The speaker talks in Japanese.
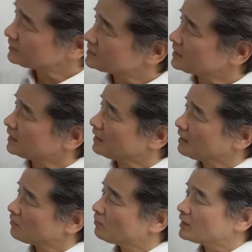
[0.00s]
でです
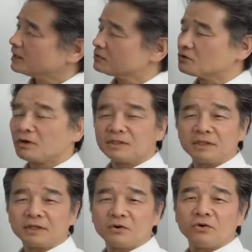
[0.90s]
ねこれがその和
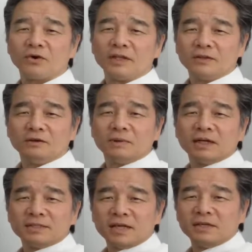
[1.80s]
人記公園の
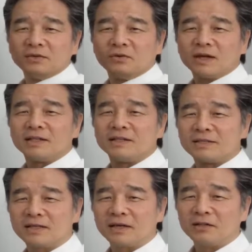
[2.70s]
まあ全容なん
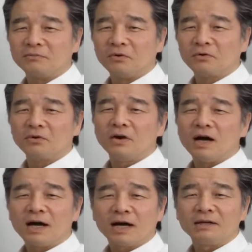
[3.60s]
ですけれども、こ
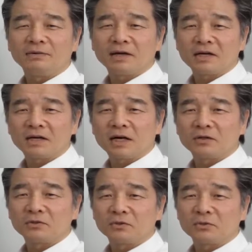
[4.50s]
の赤いマーカー
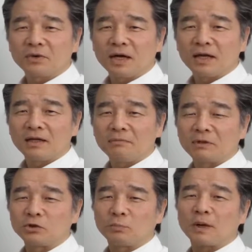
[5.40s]
があるところが、
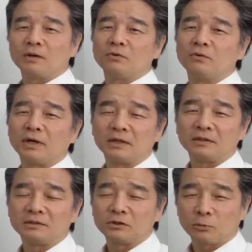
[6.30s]
まあ、ショパン公
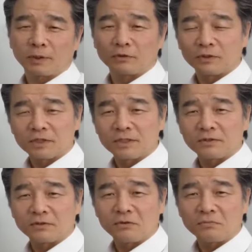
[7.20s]
園、ショパンのです
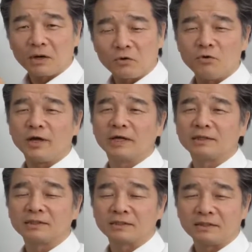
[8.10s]
ね、そのまあ公
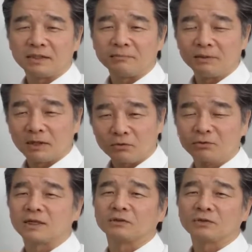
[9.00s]
園、えー、
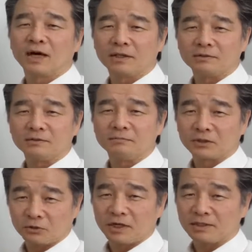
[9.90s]
ピアノコンサートがある
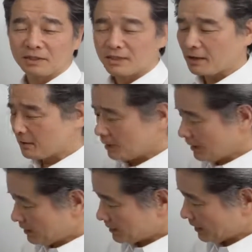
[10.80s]
場所なんですね。
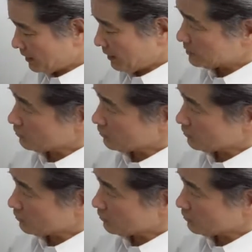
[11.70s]
で